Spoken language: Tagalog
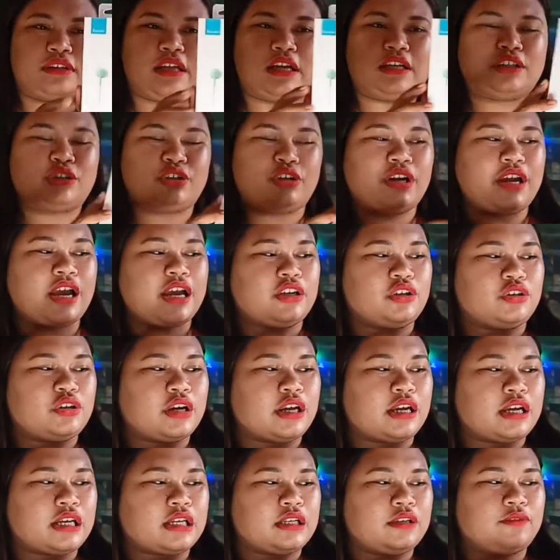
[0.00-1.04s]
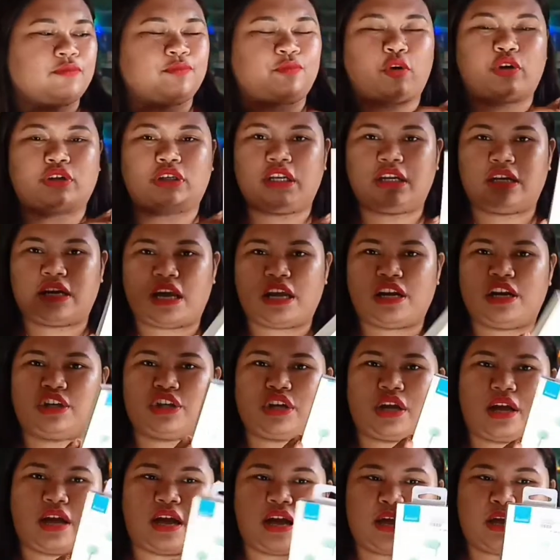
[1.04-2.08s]
tag 349 ni
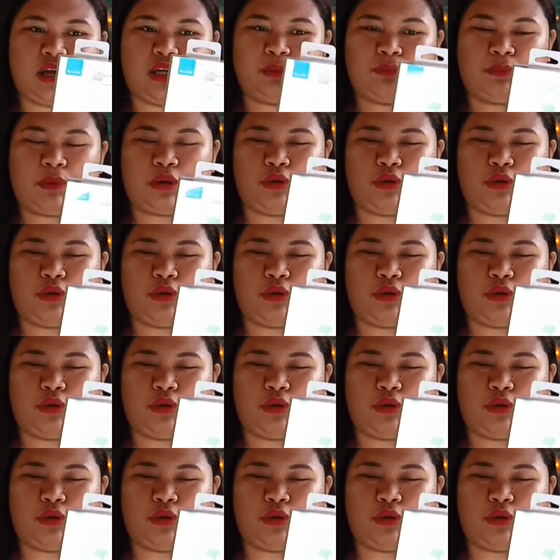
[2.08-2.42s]
siya guys